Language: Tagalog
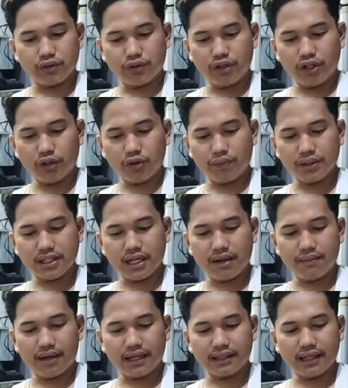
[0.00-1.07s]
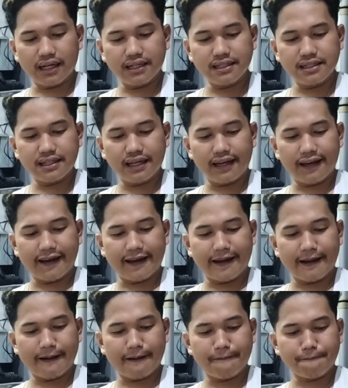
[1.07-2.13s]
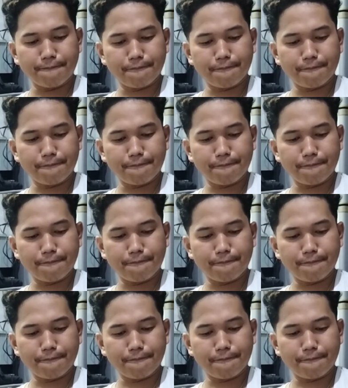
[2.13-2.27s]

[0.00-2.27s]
sunod na itong pasalamatan si